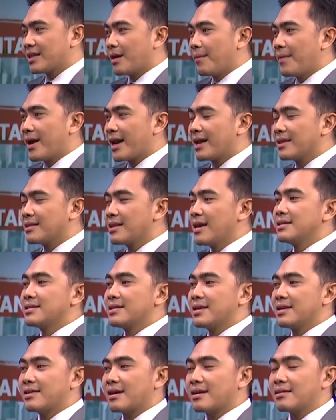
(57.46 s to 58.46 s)
di Jakarta
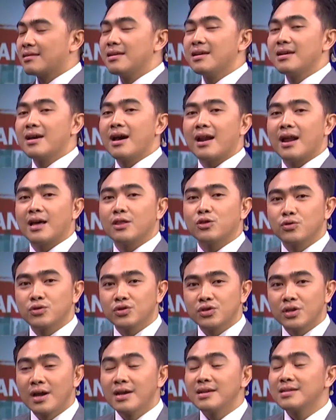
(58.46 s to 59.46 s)
Barat sekitar
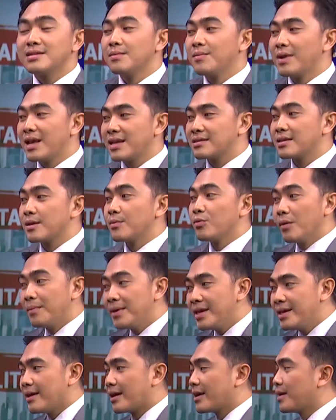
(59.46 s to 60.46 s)
311
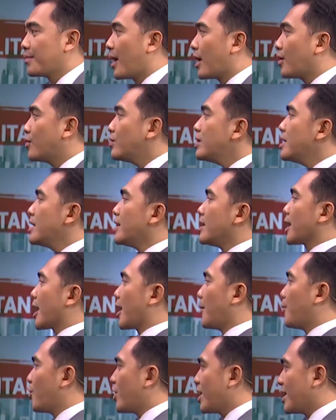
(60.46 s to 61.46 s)
ribu lebih yang dibangun,
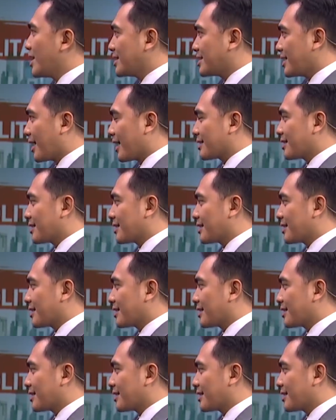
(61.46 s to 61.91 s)
kemudian